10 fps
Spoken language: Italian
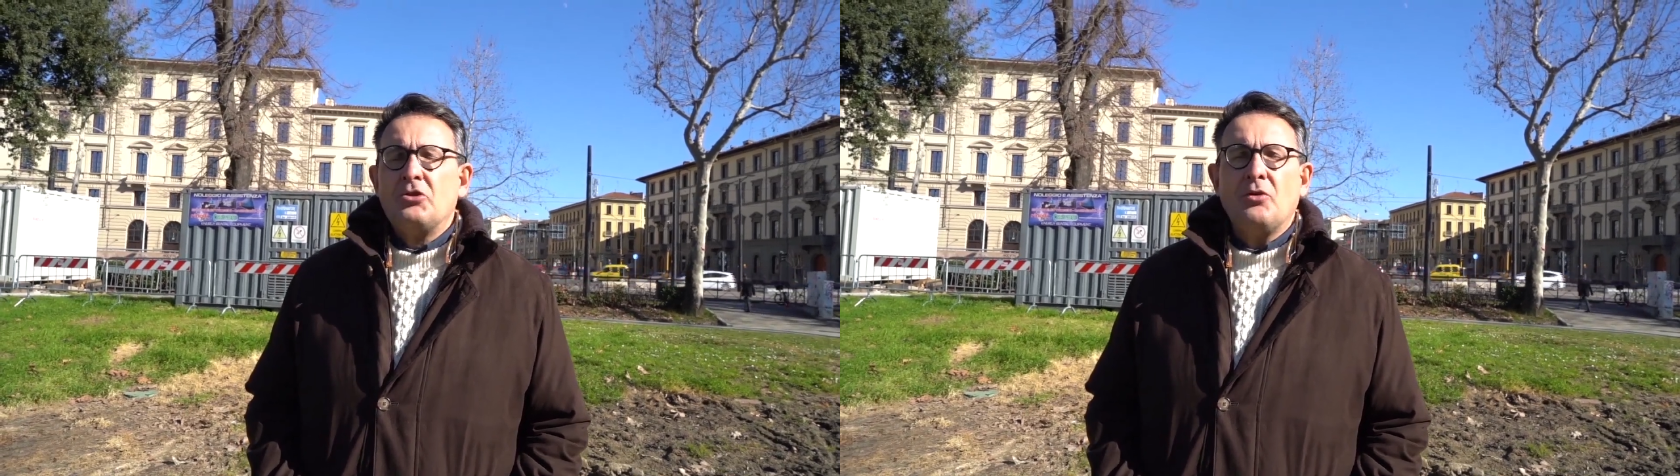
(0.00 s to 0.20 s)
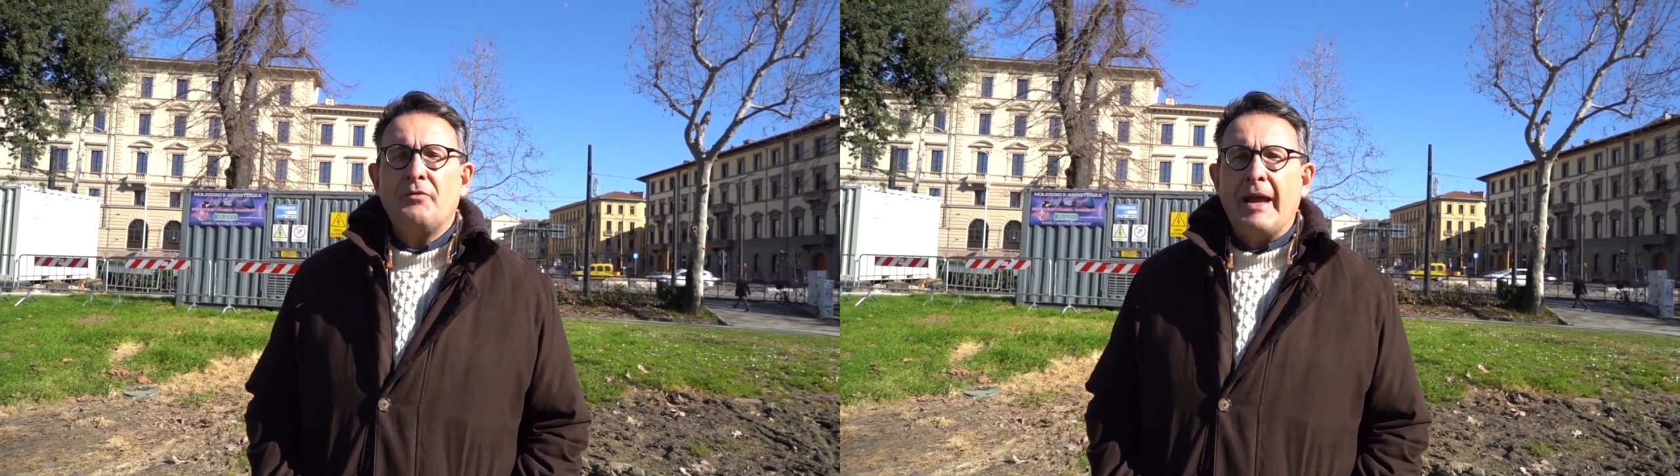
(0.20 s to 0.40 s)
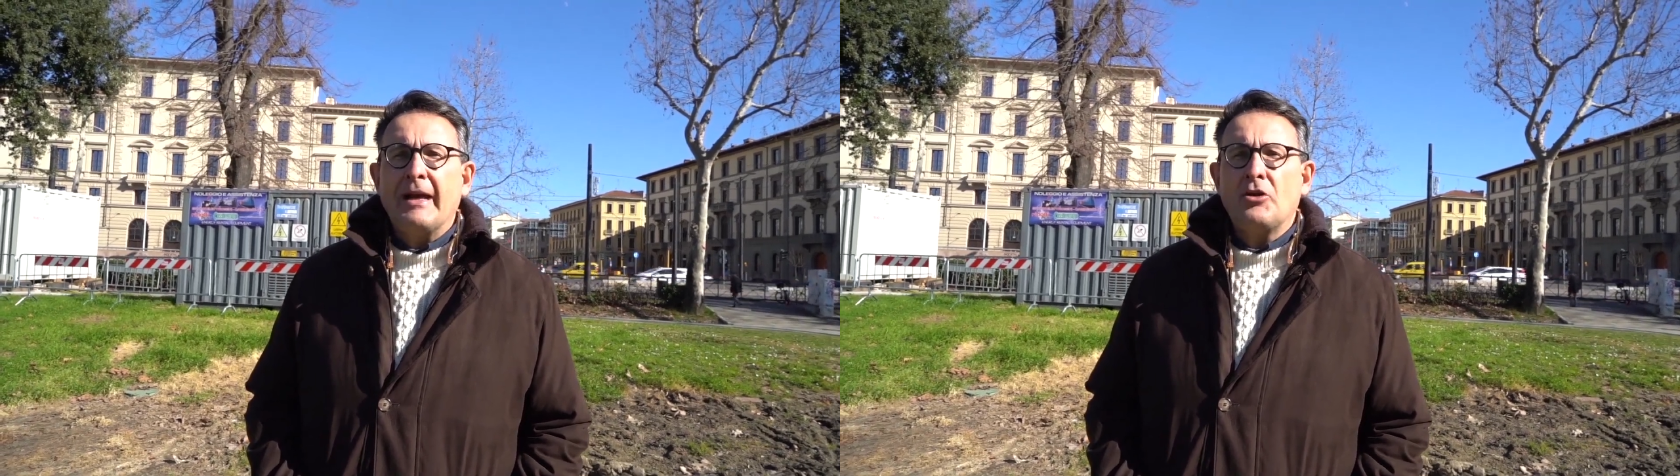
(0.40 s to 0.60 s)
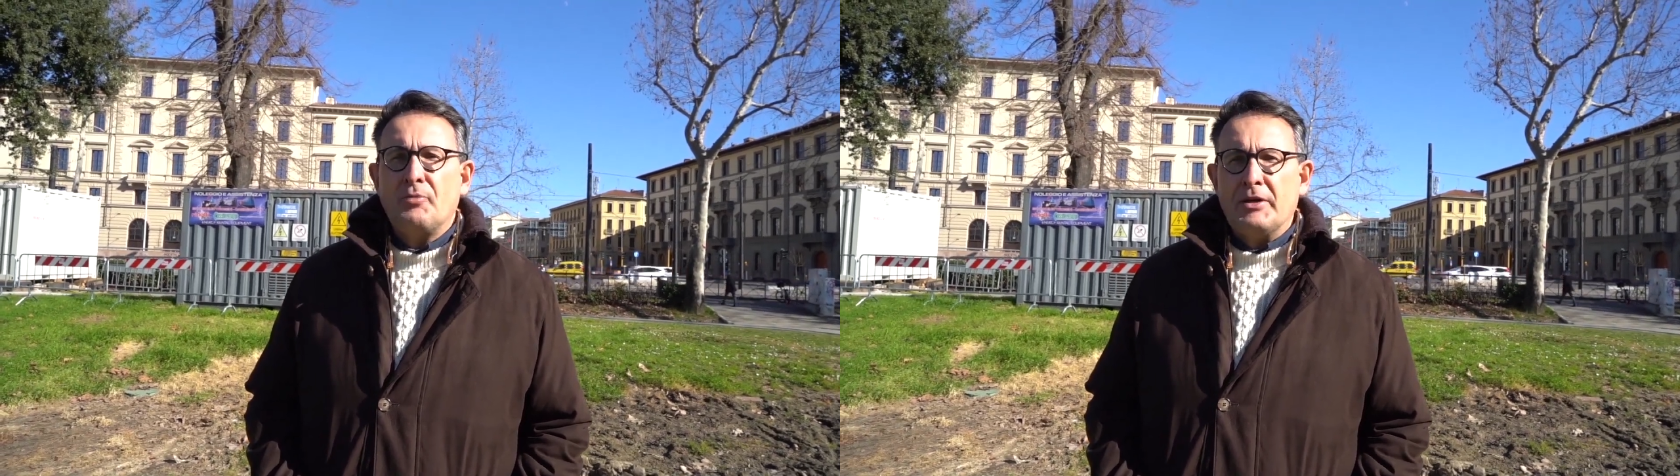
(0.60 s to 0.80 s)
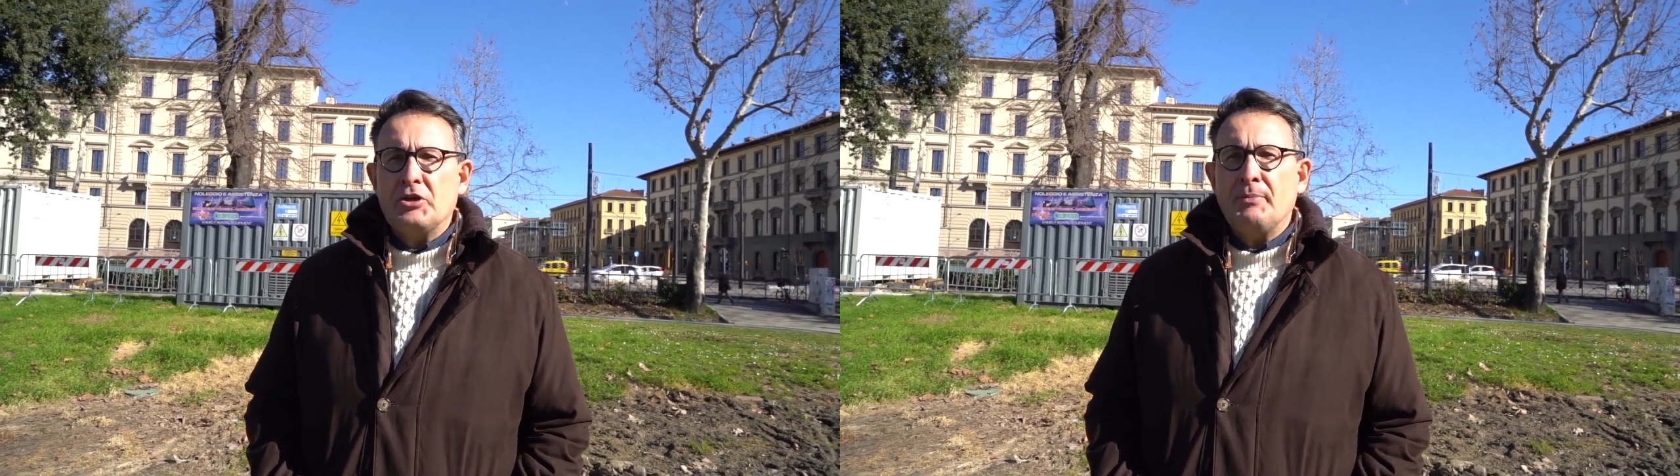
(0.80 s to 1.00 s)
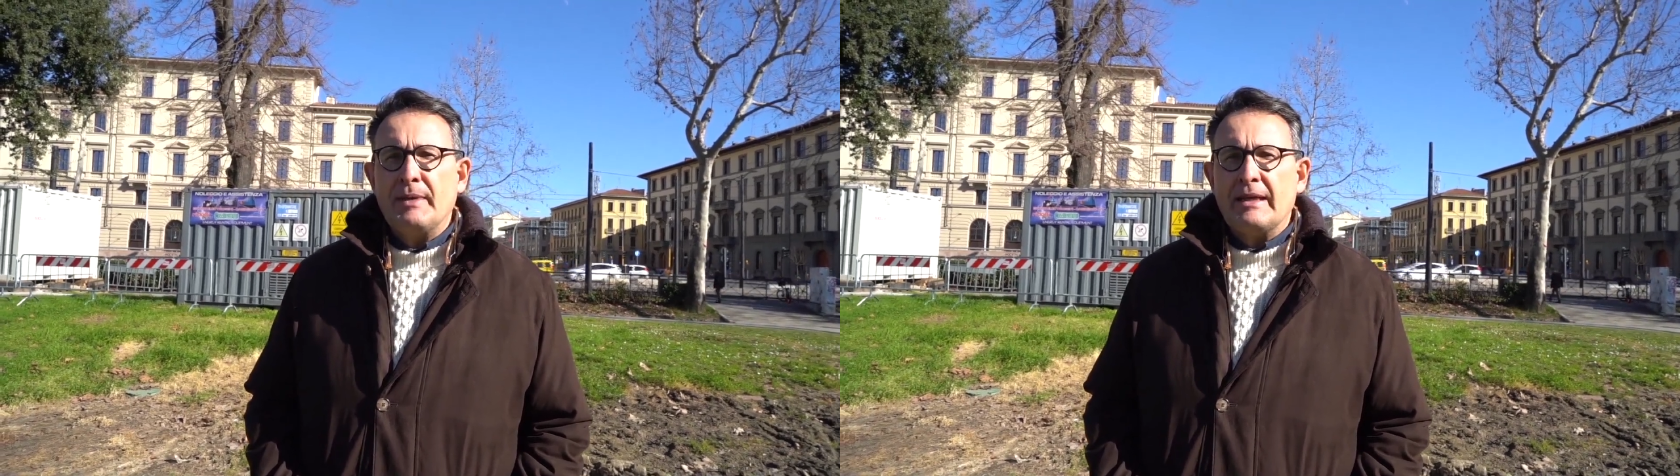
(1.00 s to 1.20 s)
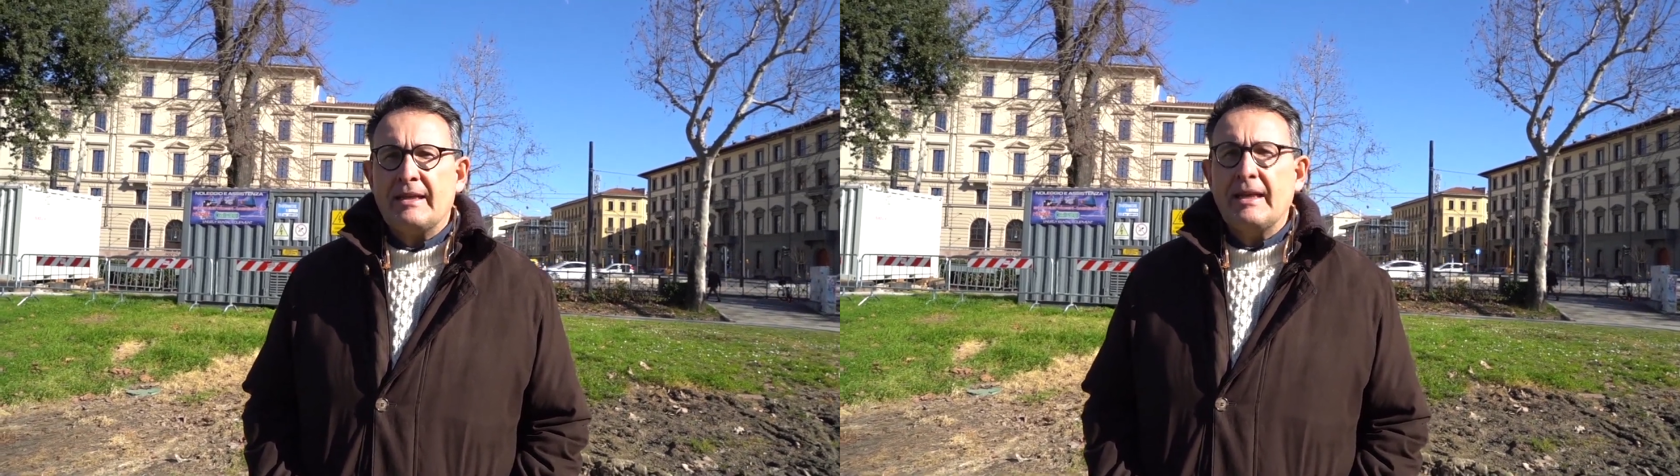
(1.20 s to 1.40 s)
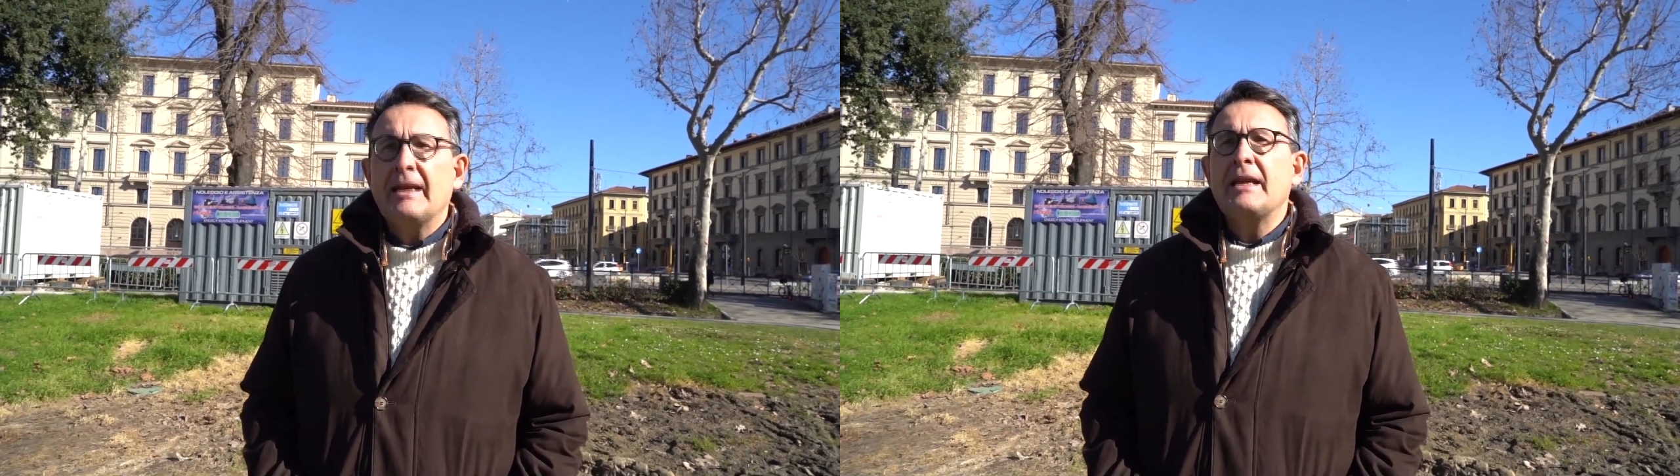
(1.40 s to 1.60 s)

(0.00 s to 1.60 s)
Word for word: non vengano percepiti,